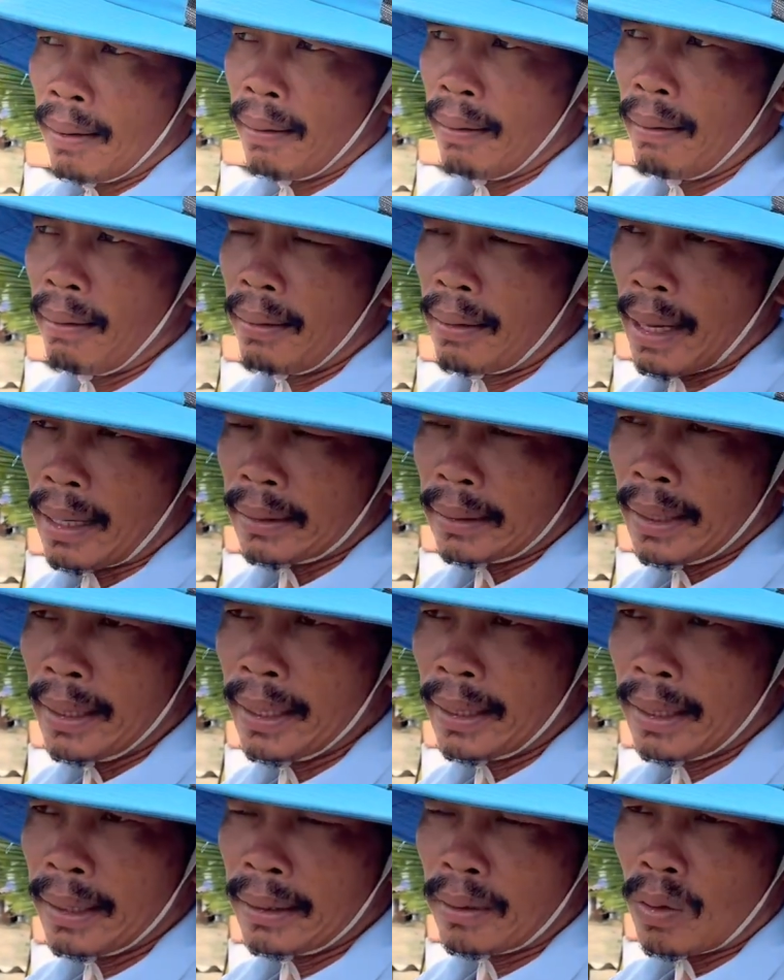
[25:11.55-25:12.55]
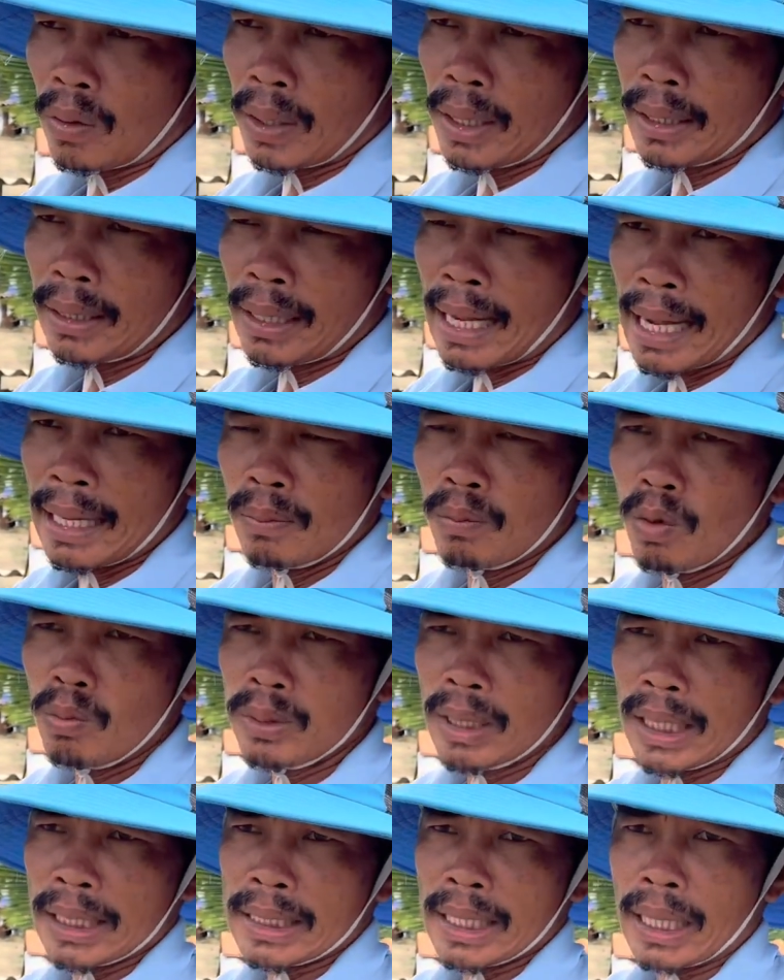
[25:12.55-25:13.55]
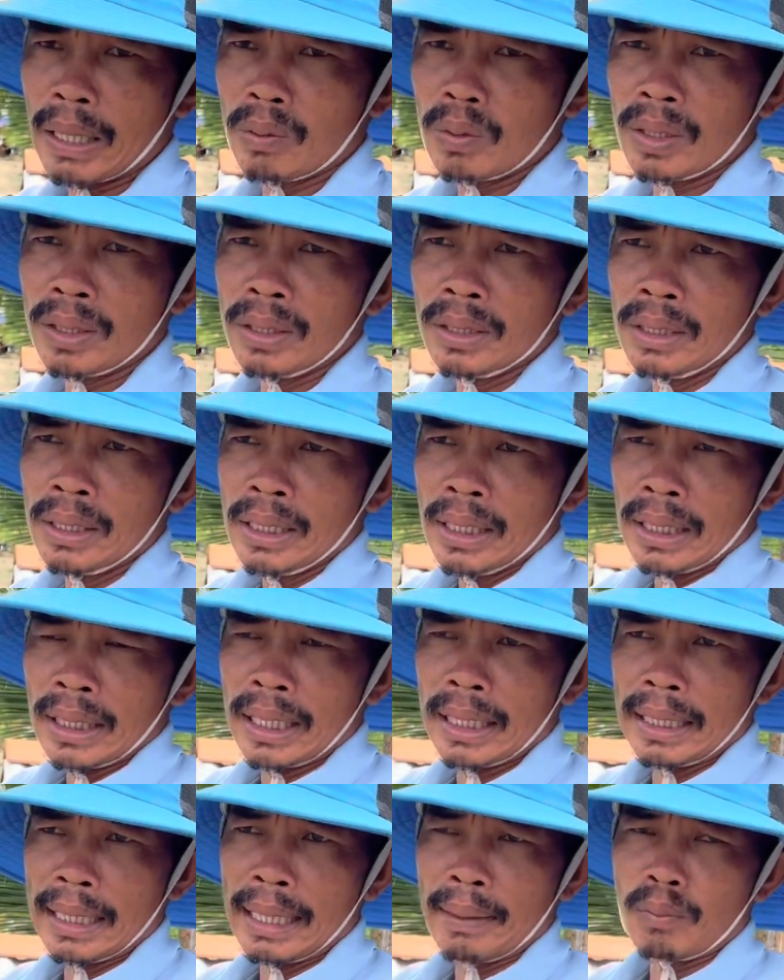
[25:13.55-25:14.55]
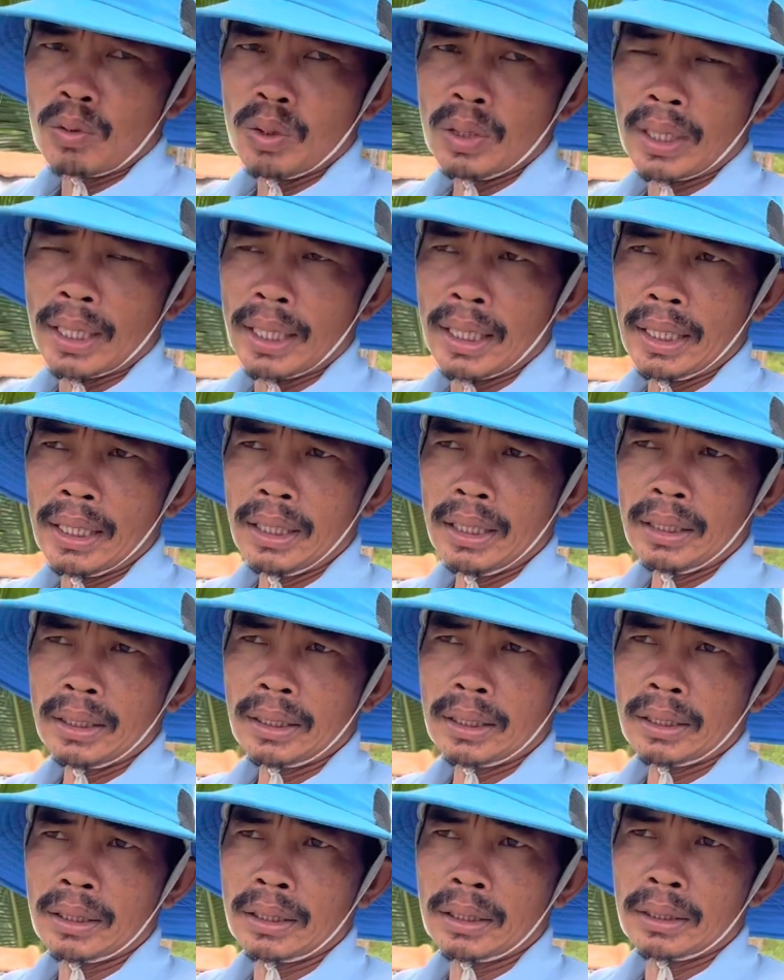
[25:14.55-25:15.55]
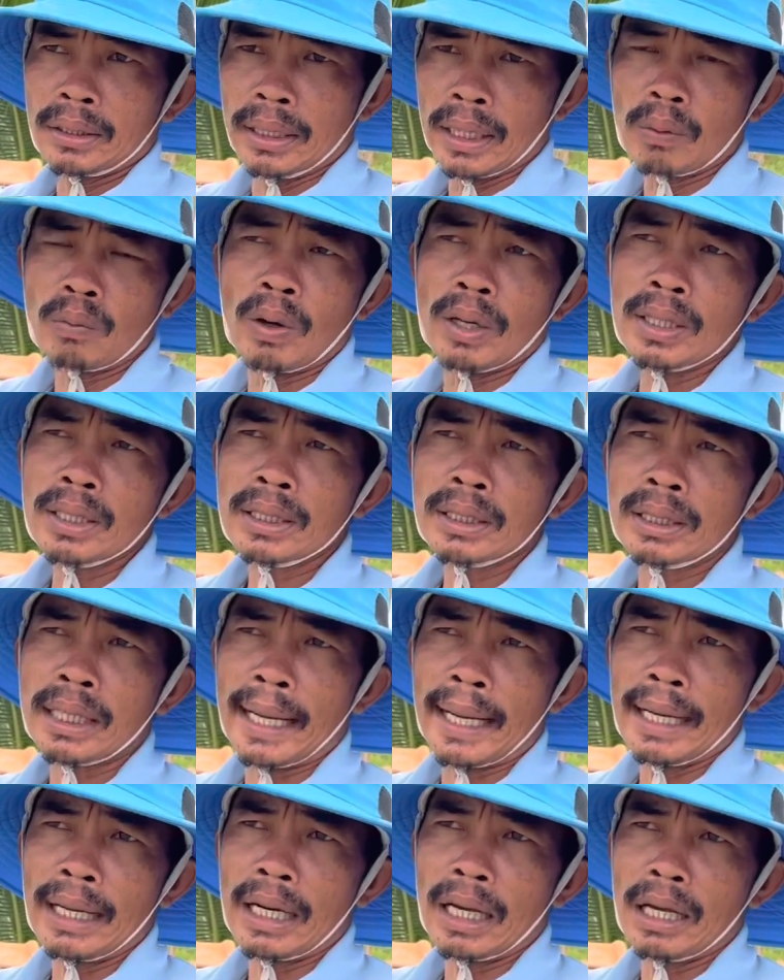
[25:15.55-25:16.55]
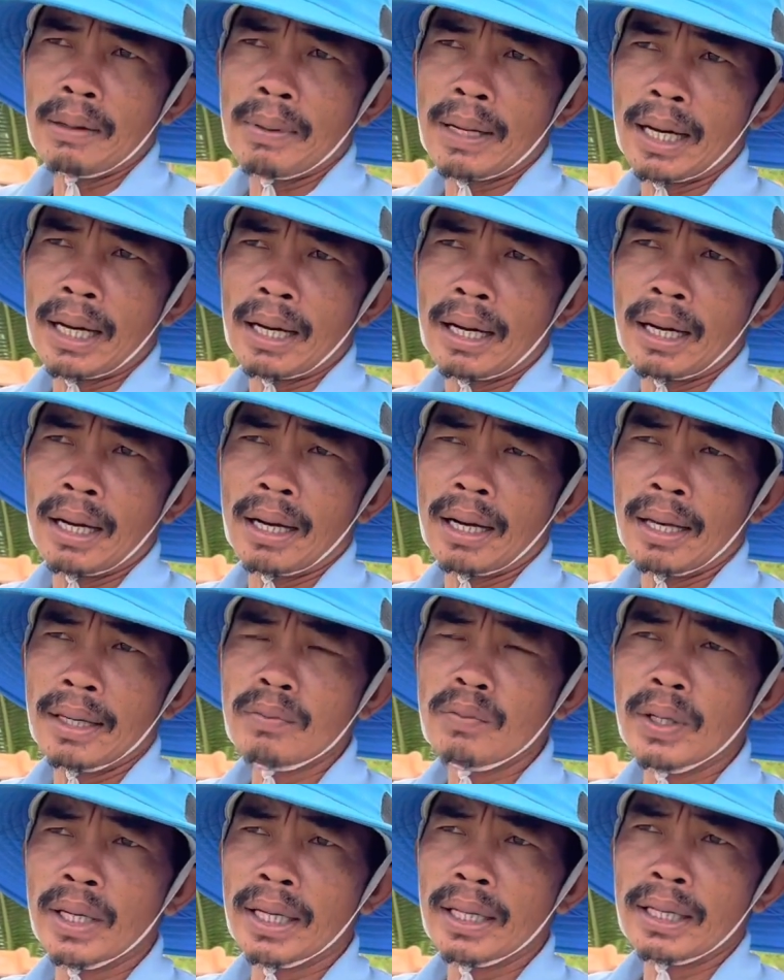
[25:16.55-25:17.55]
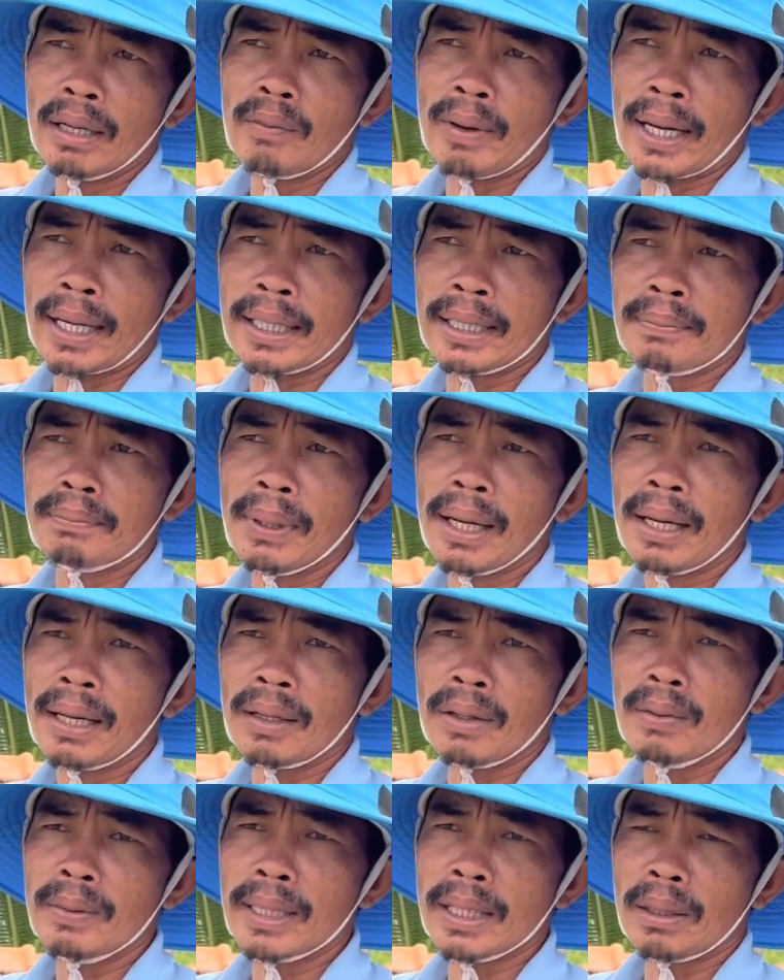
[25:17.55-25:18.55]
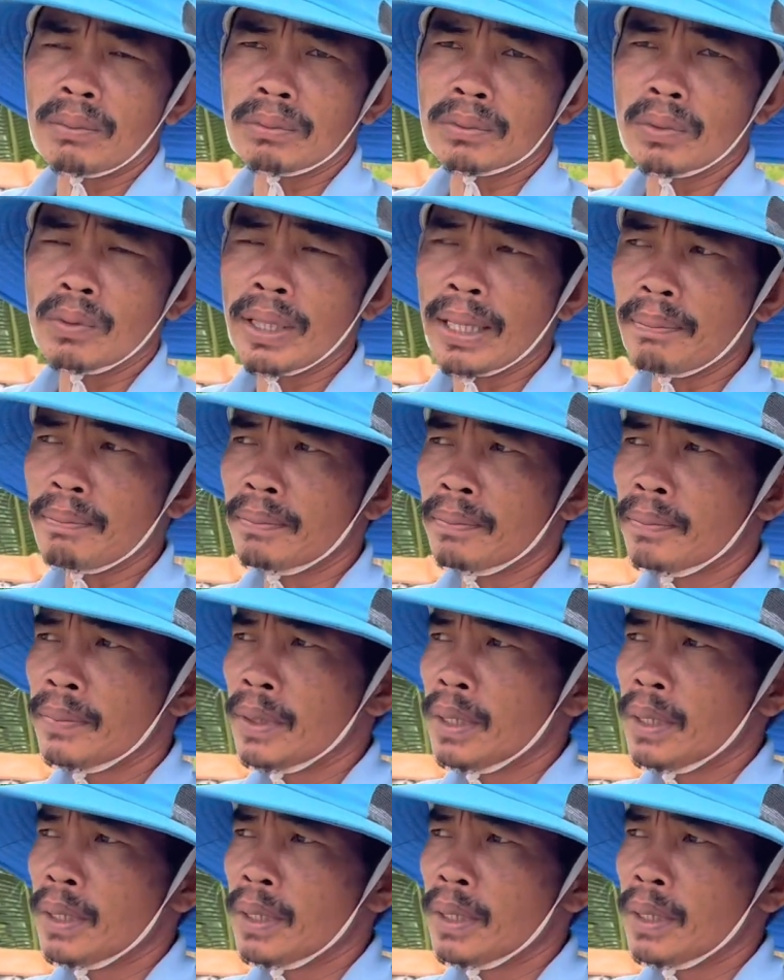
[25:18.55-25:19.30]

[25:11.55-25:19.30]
đó, cần thiết á, còn cái 24 giờ sau đó thì em có thể diệt khuẩn nhẹ lại bằng iodine hay bằng kim bắc của bên dòng của em